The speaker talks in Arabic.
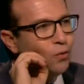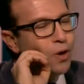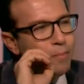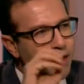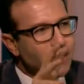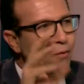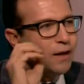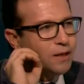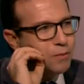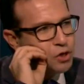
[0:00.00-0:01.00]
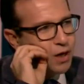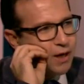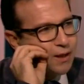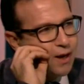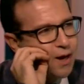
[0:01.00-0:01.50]
علمائنا وعند
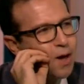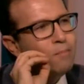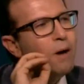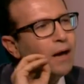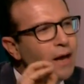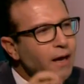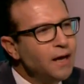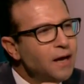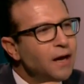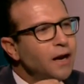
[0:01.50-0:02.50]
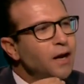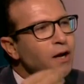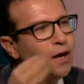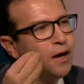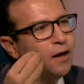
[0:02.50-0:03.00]
مشايخنا معناه ايه لان
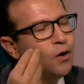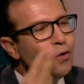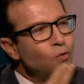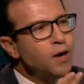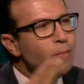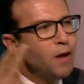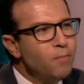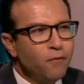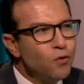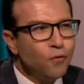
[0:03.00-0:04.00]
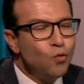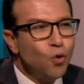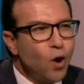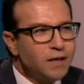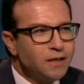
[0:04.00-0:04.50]
احنا قلنا ما اما في
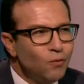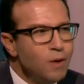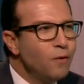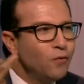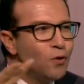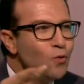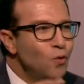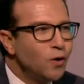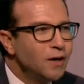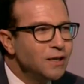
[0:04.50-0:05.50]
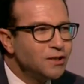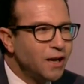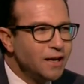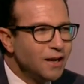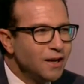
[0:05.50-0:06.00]
خلق حسن واما في خلق
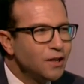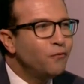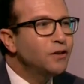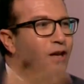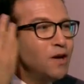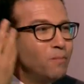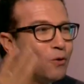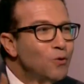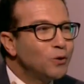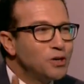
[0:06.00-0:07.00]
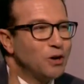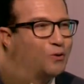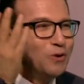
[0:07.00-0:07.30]
سيء طب في نعم. الطريق يبقى الخلق شكله